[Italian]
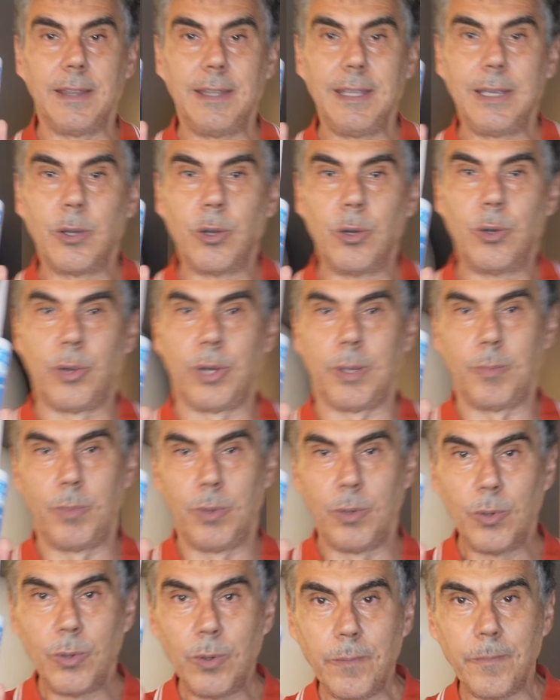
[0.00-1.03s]
di colore
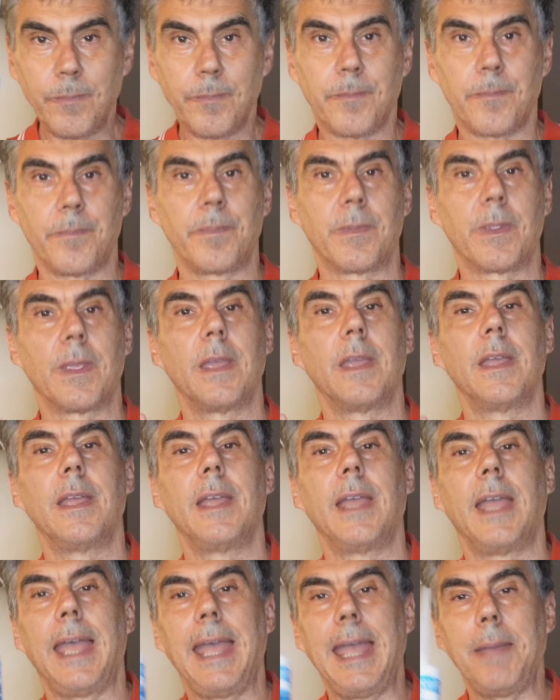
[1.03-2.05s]
blu
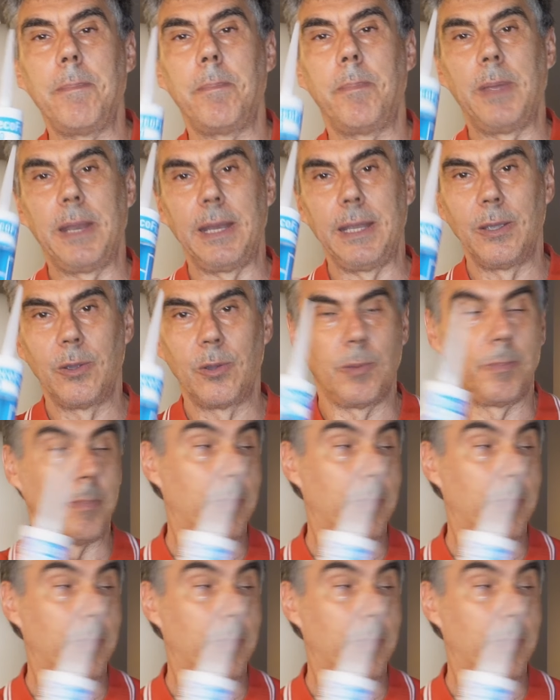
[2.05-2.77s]
è per,